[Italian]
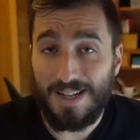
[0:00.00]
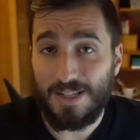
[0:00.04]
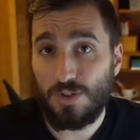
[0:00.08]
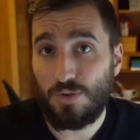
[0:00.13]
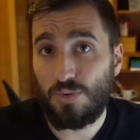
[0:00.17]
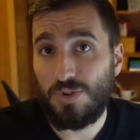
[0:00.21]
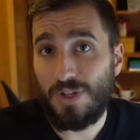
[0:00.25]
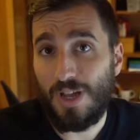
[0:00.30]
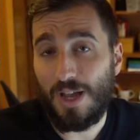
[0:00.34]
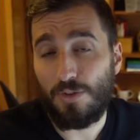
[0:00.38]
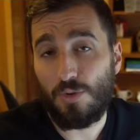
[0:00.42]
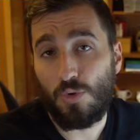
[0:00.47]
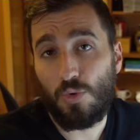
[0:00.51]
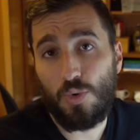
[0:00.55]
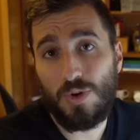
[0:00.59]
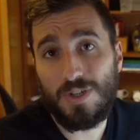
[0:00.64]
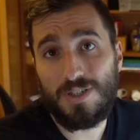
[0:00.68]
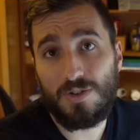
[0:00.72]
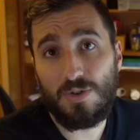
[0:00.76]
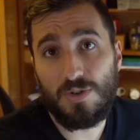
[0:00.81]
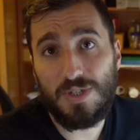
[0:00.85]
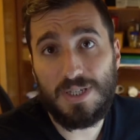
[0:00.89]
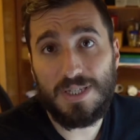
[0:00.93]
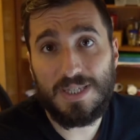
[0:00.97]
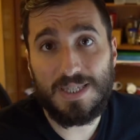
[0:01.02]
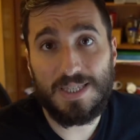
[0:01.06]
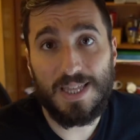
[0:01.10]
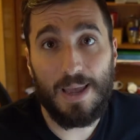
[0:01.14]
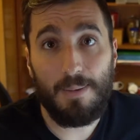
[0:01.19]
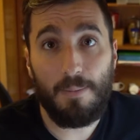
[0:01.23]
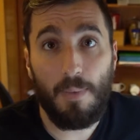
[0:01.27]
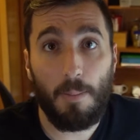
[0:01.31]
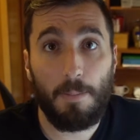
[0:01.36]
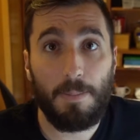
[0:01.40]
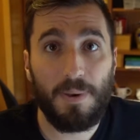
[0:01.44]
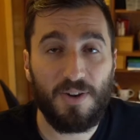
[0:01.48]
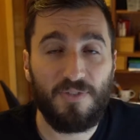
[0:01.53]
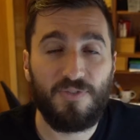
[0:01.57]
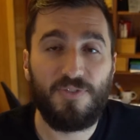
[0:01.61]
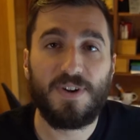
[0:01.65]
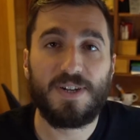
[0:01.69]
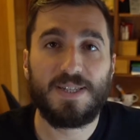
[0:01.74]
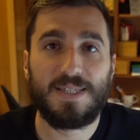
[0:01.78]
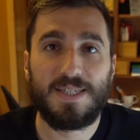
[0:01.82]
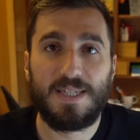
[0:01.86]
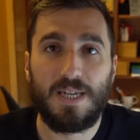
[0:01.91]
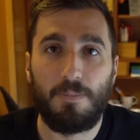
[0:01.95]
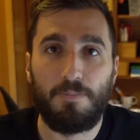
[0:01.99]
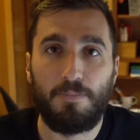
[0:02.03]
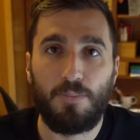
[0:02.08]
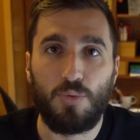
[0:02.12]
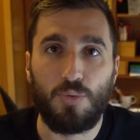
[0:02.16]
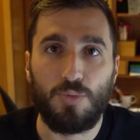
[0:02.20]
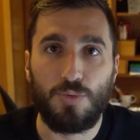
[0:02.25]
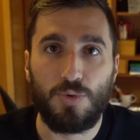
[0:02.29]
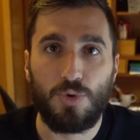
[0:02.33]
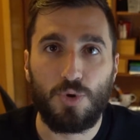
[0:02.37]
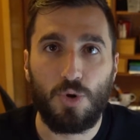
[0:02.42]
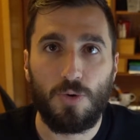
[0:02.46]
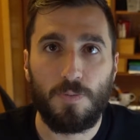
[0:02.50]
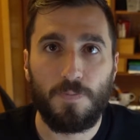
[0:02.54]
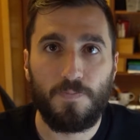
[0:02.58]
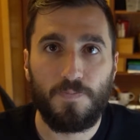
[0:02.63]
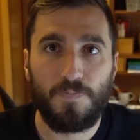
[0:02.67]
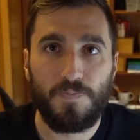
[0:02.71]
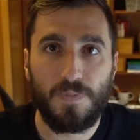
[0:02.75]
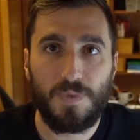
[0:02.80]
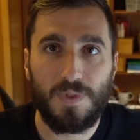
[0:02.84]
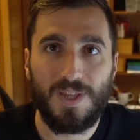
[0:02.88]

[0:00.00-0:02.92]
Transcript: ha studiato questo sistema per far sì appunto